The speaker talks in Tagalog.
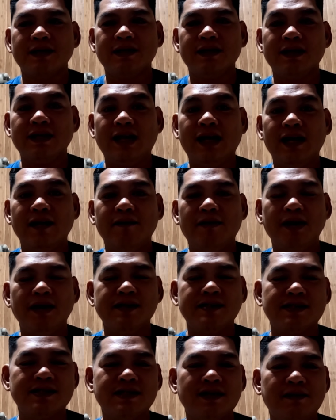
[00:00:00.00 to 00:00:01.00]
Naglalaba
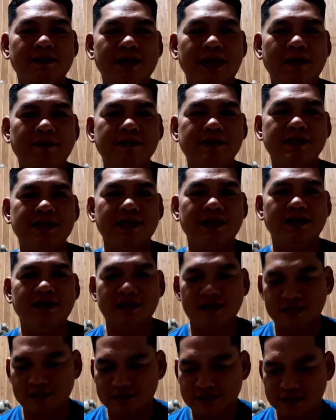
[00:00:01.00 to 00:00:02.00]
kasi siya. Madami siyang
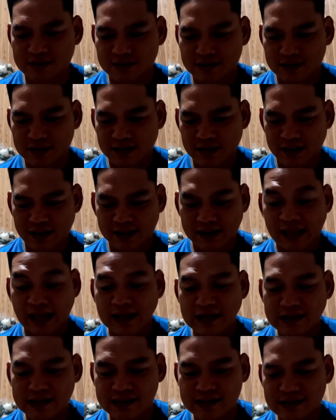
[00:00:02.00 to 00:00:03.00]

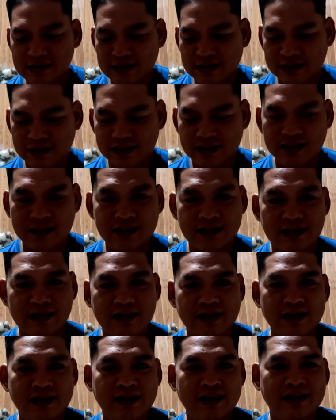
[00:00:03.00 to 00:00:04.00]
task
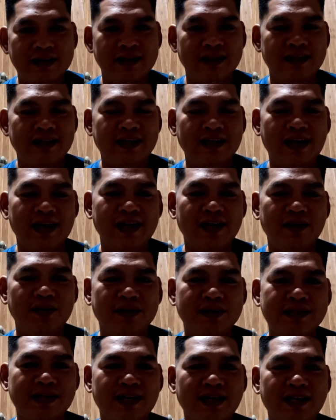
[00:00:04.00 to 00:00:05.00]
na
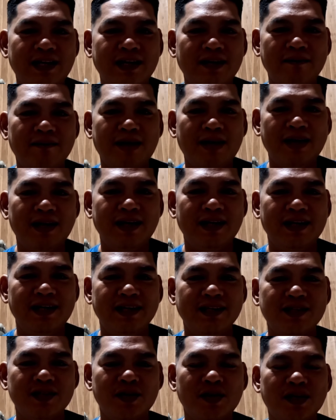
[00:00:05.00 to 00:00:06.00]
gagawin sa kanilang
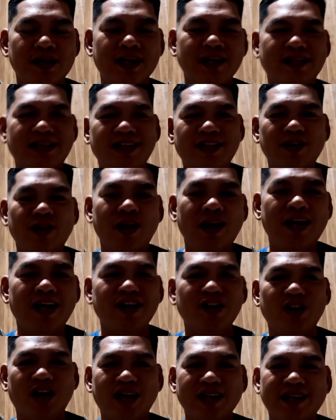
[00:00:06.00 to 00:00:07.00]
bahay. So hanggang dito na
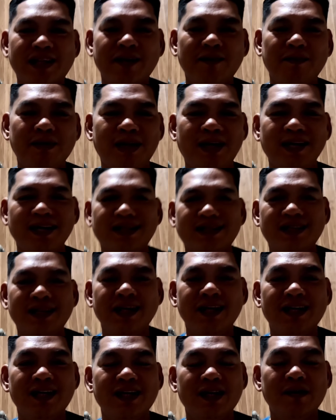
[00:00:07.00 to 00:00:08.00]
lang yung ating vlog
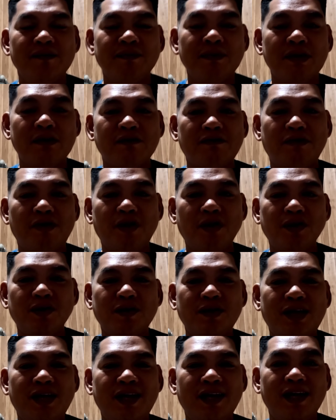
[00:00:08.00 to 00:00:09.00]
for
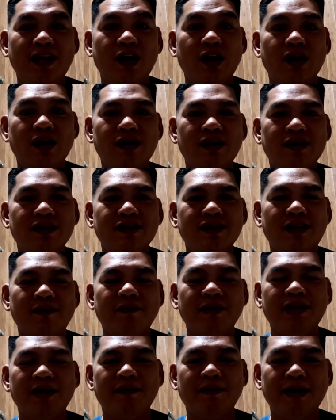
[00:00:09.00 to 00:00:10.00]
today. Uh,
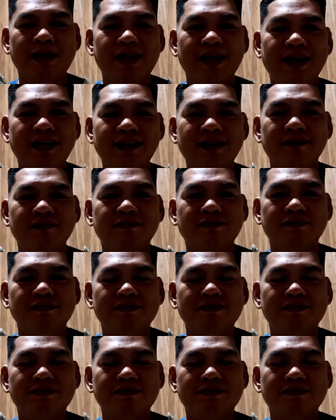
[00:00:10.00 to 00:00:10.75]
gabi na pala.